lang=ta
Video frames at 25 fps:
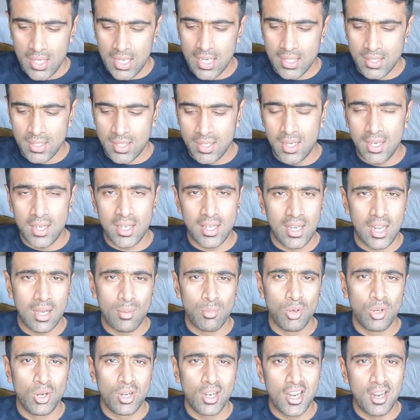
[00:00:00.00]
ஏன் இந்த டேட்
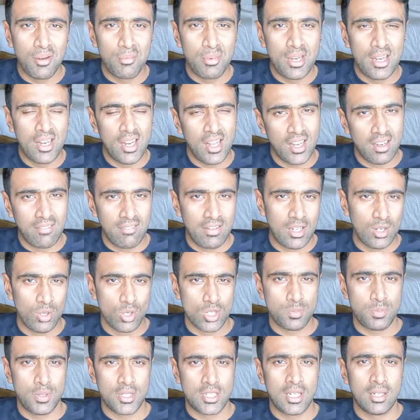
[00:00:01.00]
ஞாபகம் இருக்குது அப்படின்னா எங்கள் வீட்டில்
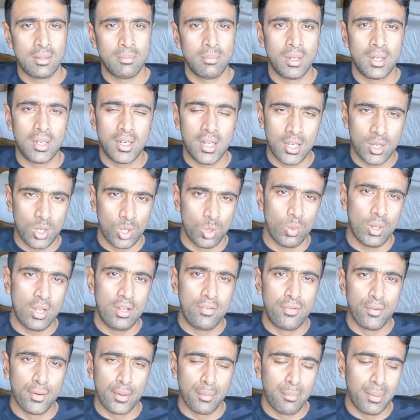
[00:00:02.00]
ஒரு ஸ்பெஷல் பர்த்டே என்னோட
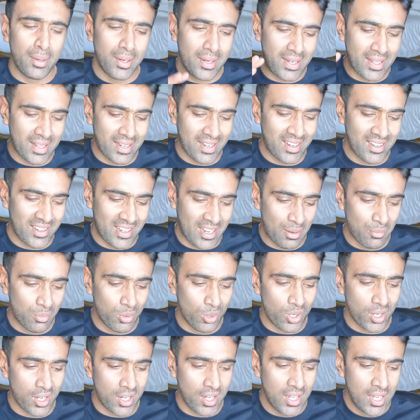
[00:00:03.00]
ஒய்ஃபோட பர்த்டே எல்லாம்
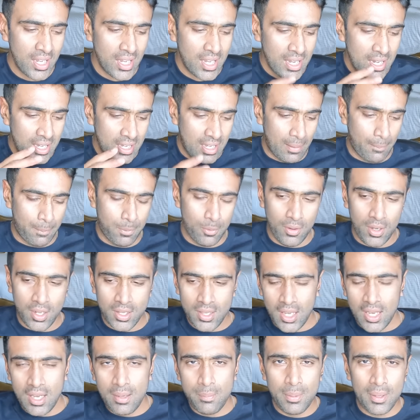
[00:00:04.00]
ஞாபகம் இருக்குது
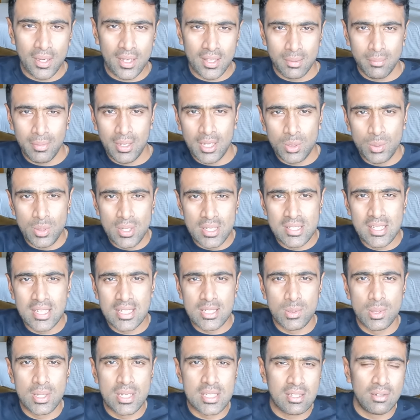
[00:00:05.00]
எப்போவாது ஐபிஎல் அந்த மே டுவெண்ட்டி
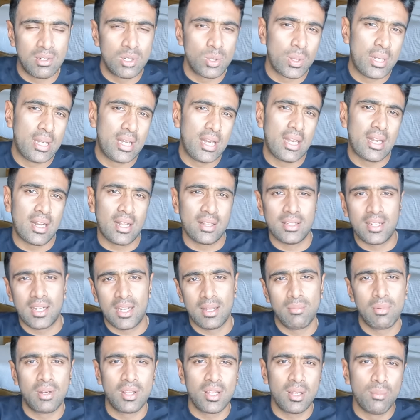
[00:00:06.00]
சிக்ஸ் டுவெண்ட்டி செவன் டுவெண்ட்டி எயிட் அந்த
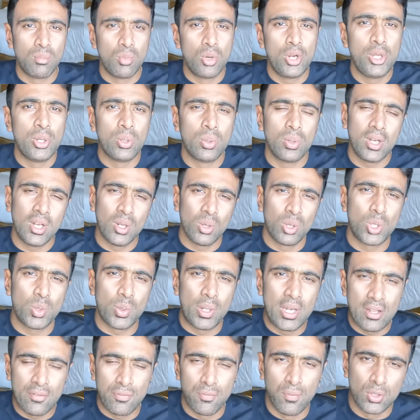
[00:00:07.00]
டைமில் தான் முடியும் இல்லை ஒரு
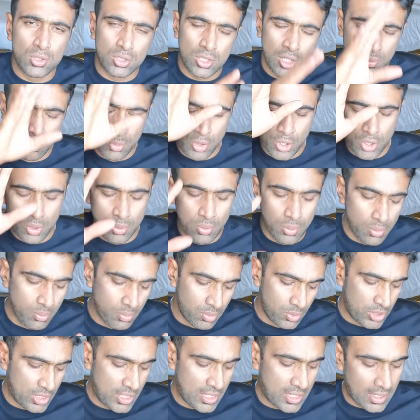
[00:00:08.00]
டுவெண்ட்டி ஃபோர்த்தில் முடியும்
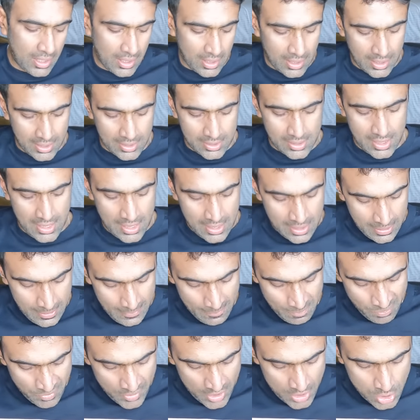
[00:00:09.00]
முந்தைய காலகட்டத்தில்
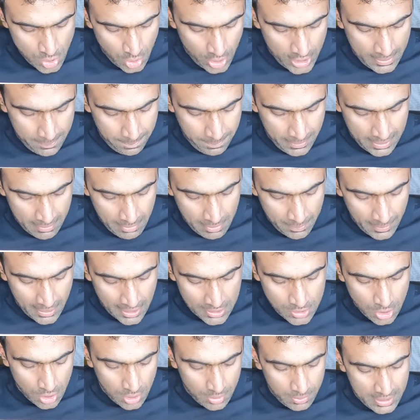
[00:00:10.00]
ஸோ இப்போ நம்ம
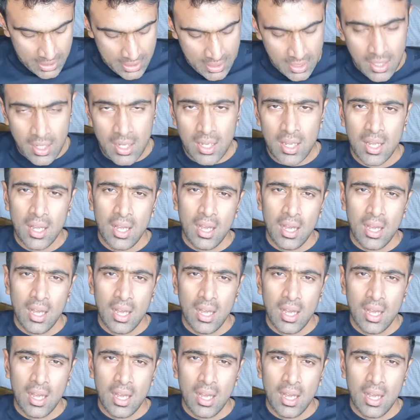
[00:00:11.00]
பார்த்தோம் அப்படின்னா